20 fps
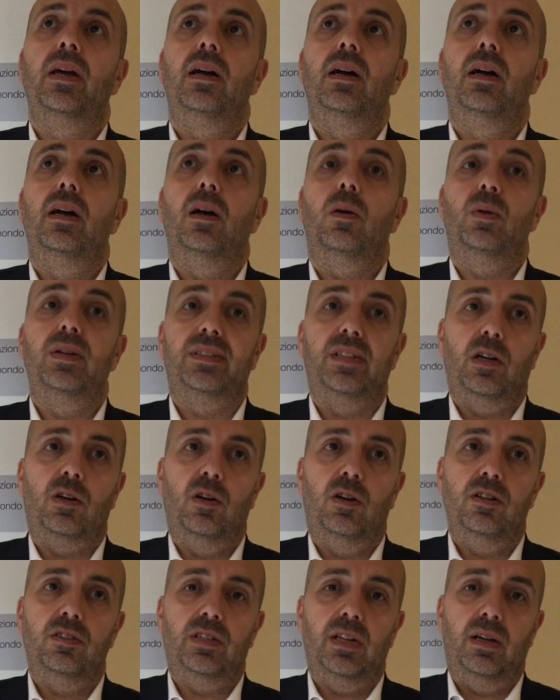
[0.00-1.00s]
Eh, questa
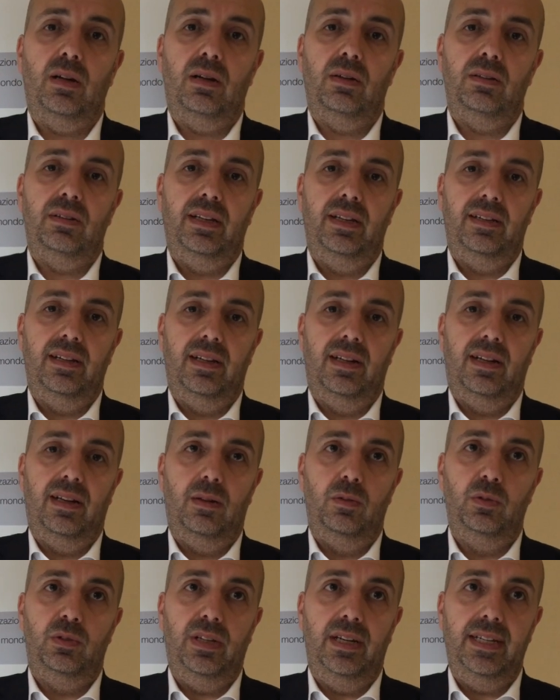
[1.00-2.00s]
cosa
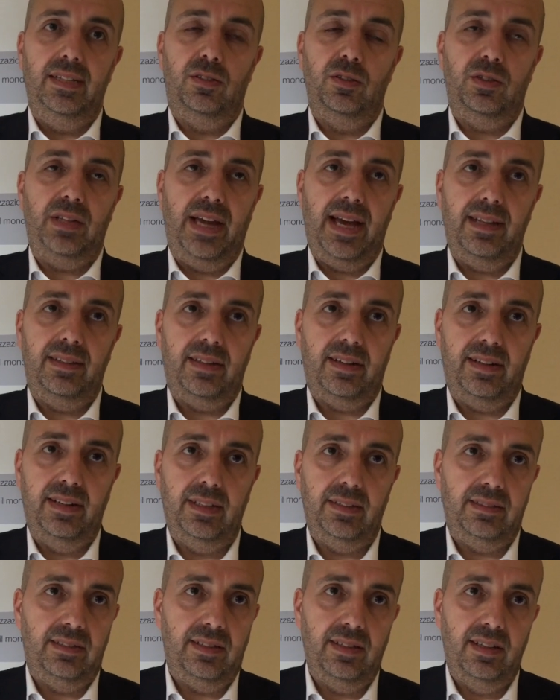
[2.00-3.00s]
dell'utilizzo di
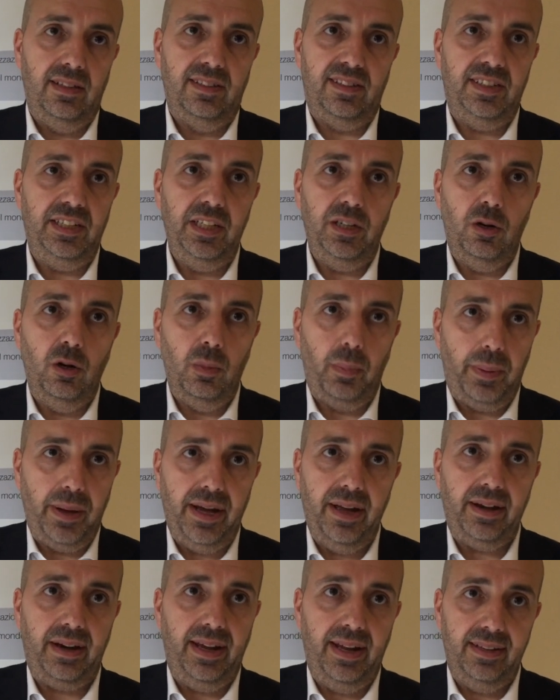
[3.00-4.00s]
Ethernet, del single
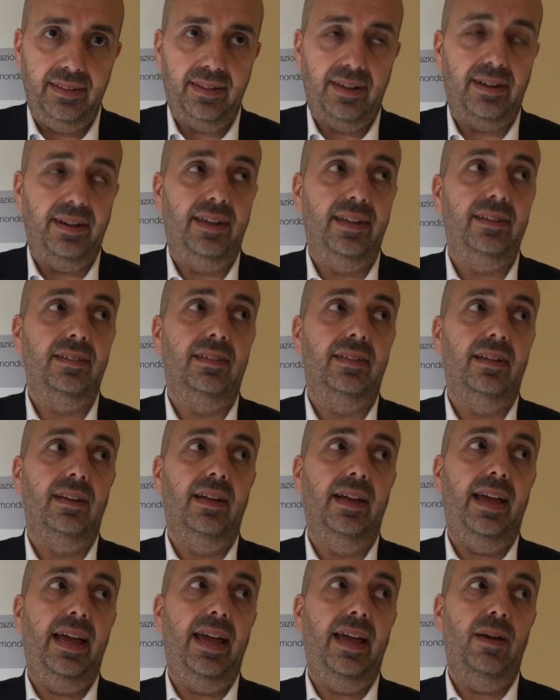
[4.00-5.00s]
pair
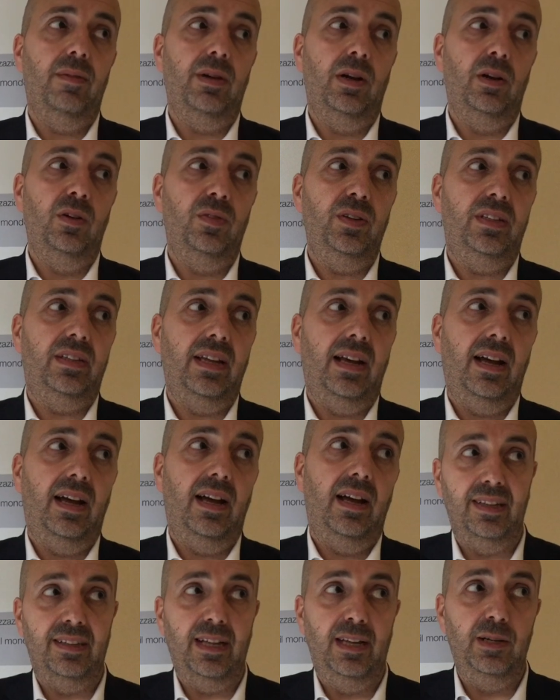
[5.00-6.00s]
Ethernet, è una
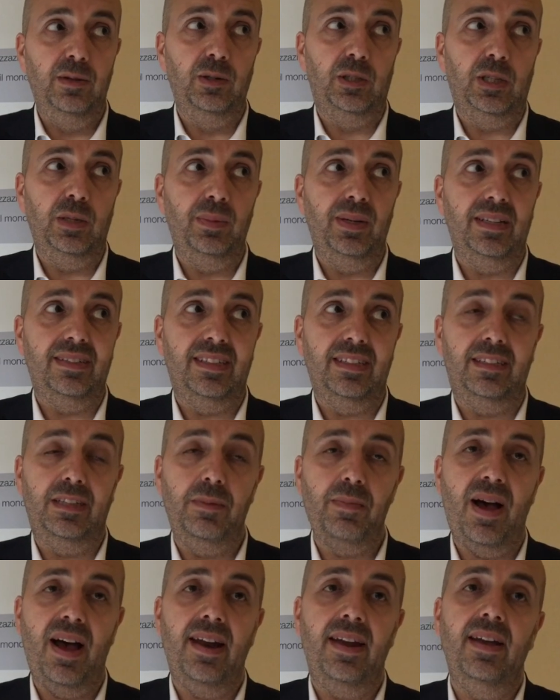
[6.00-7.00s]
novità degli ultimi
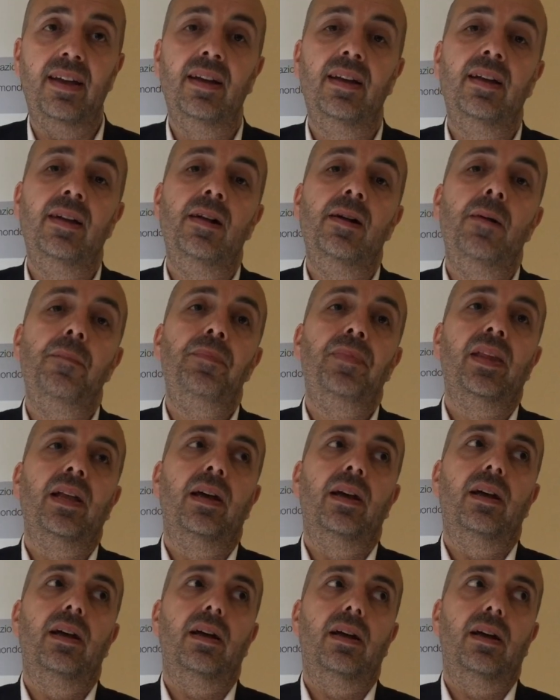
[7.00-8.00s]
settimane
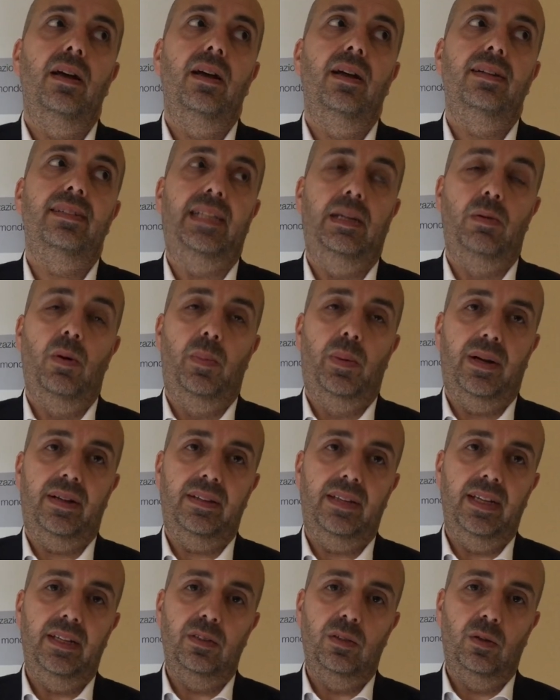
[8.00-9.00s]
eh, stiamo
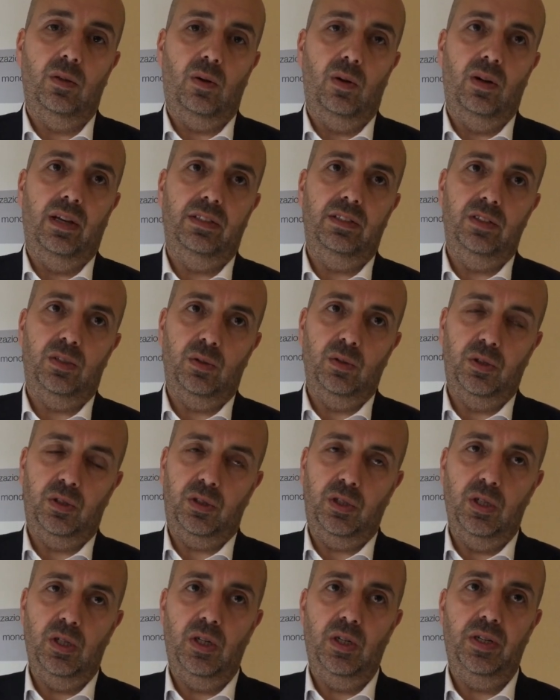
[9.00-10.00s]
partendo con la
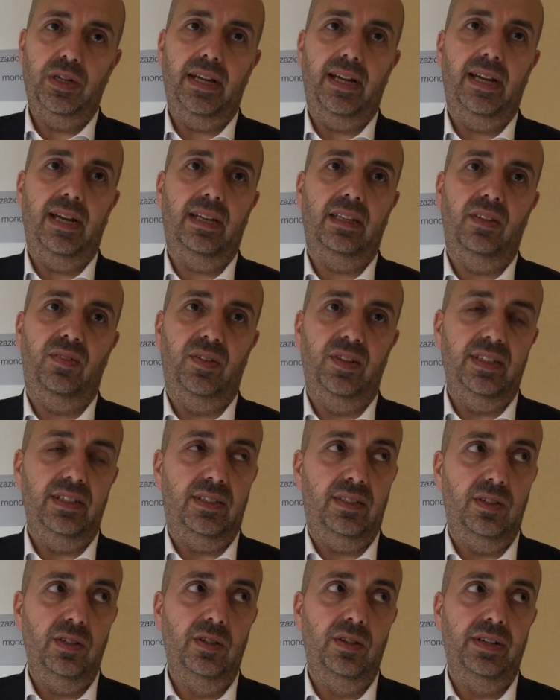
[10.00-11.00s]
discussione e la
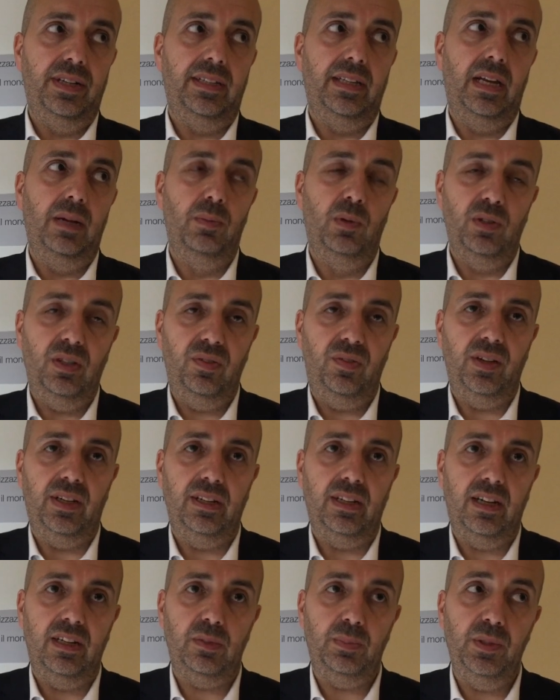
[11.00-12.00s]
definizione delle modifiche e
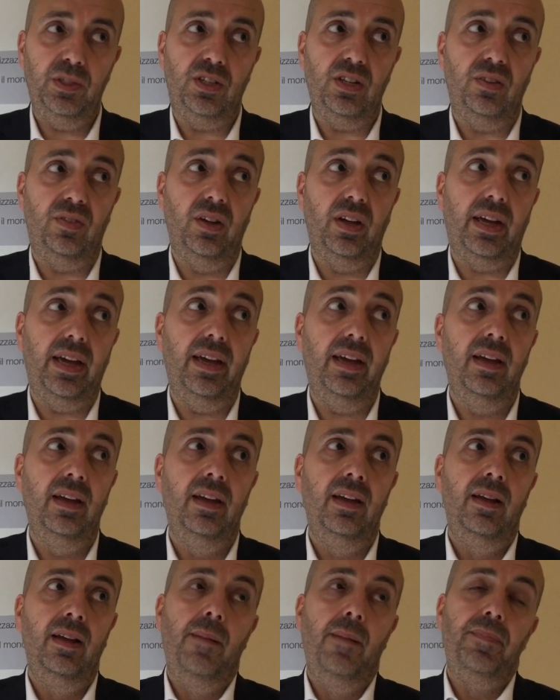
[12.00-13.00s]
delle specifiche,
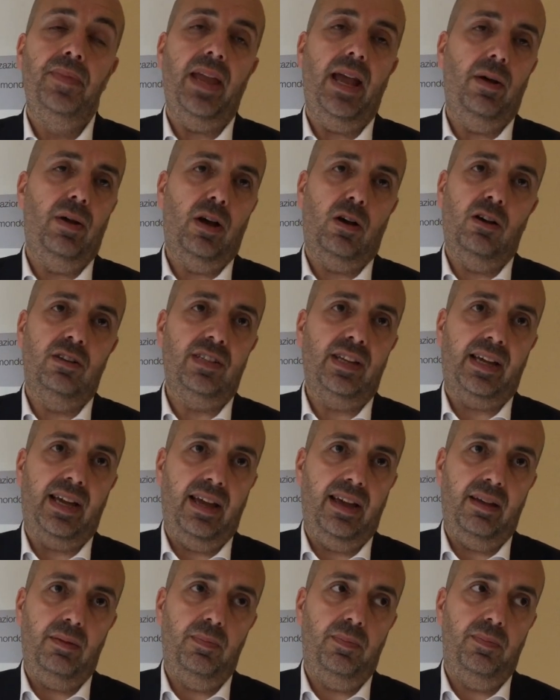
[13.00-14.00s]
è una cosa
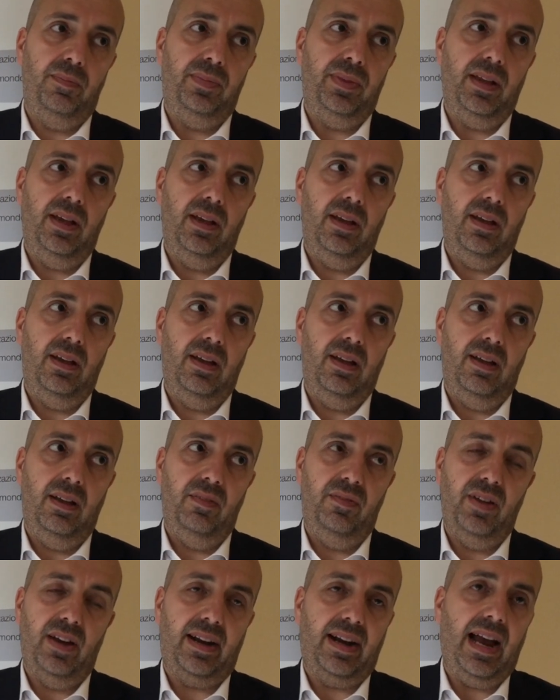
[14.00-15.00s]
che eh,
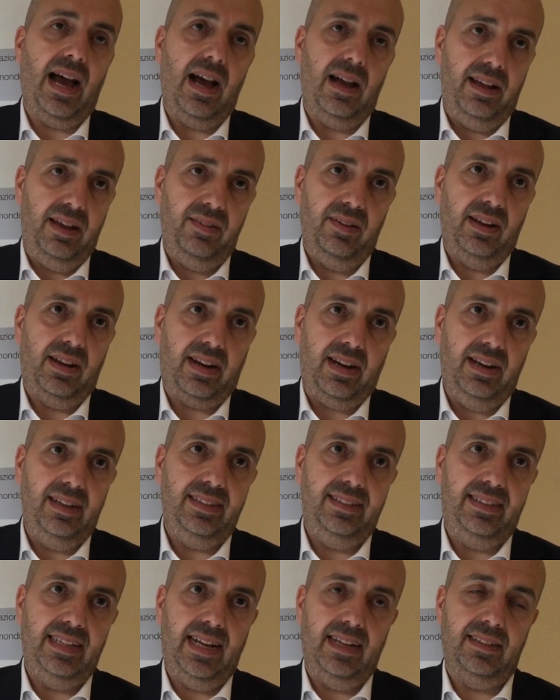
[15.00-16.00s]
verrà eh,
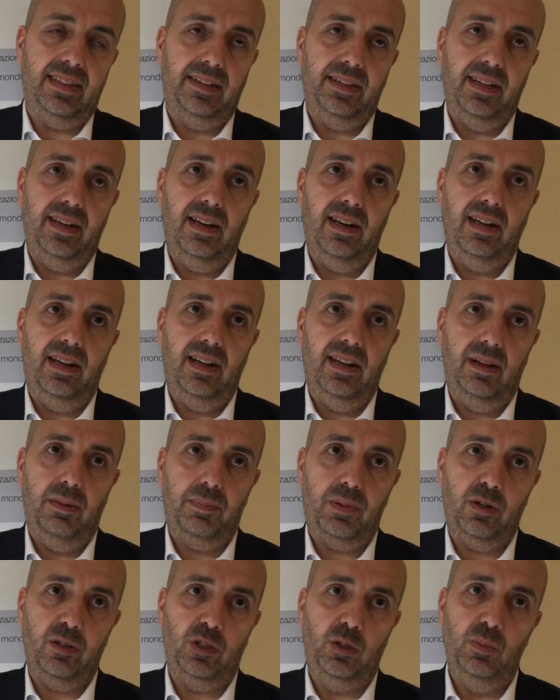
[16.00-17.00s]
realizzata nel
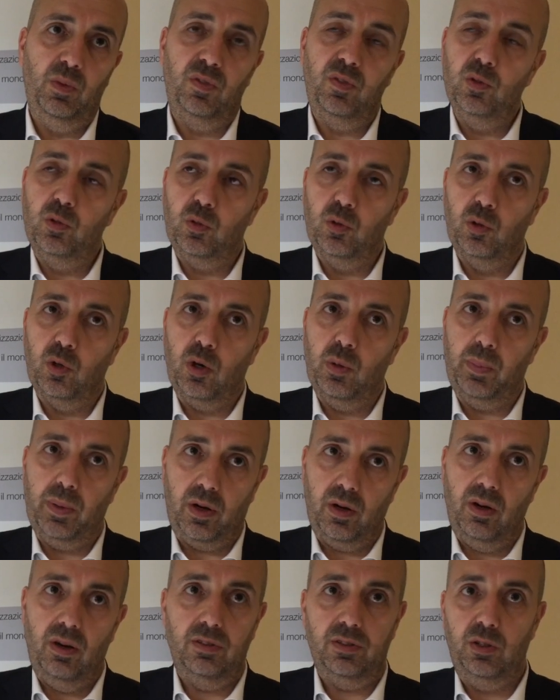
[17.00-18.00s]
prossimo futuro,
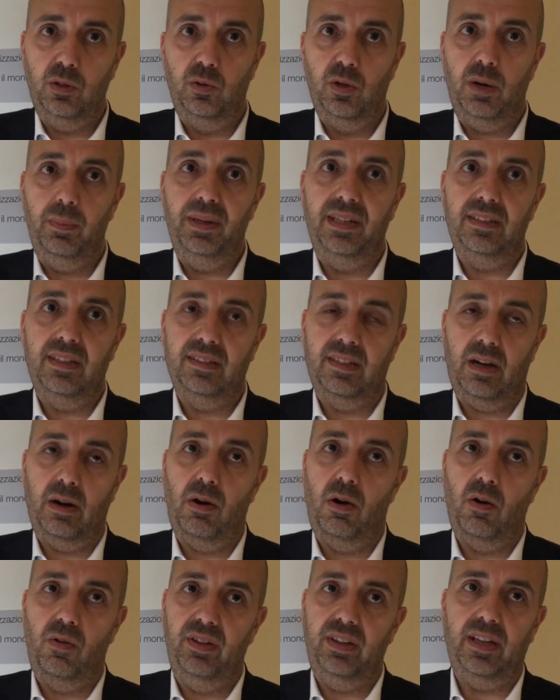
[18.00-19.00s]
però sicuramente sarà
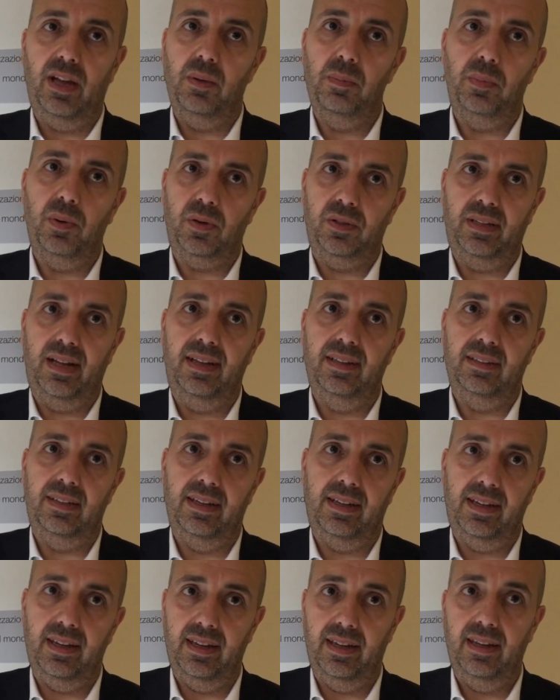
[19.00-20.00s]
una novità
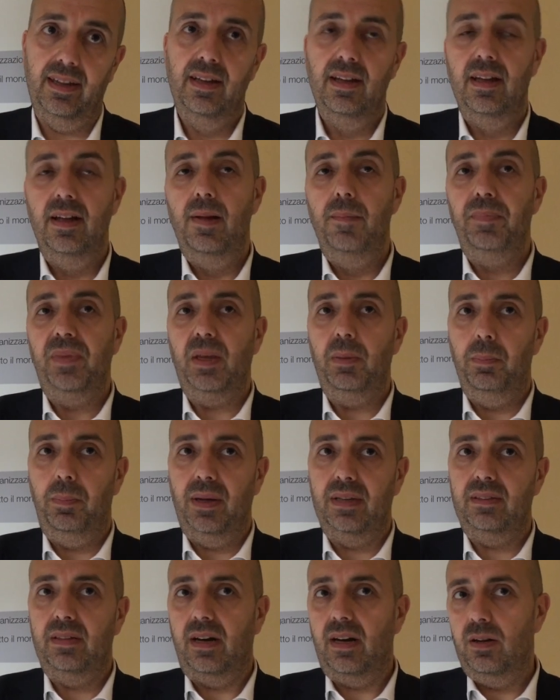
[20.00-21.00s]
importante che
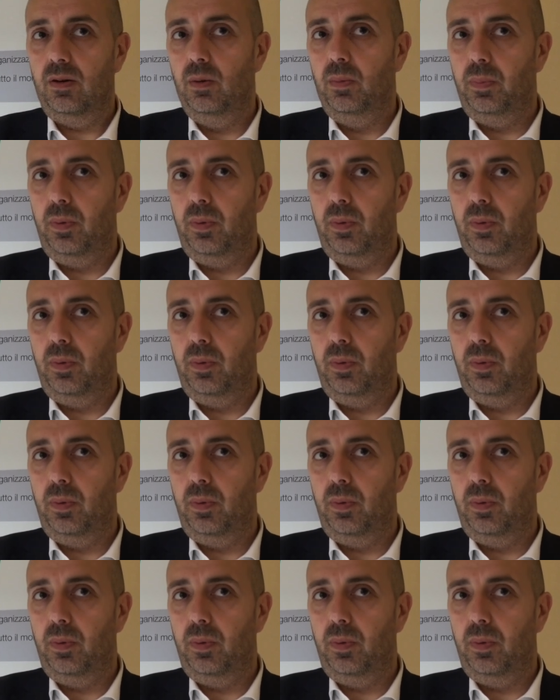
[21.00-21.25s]
impatterà non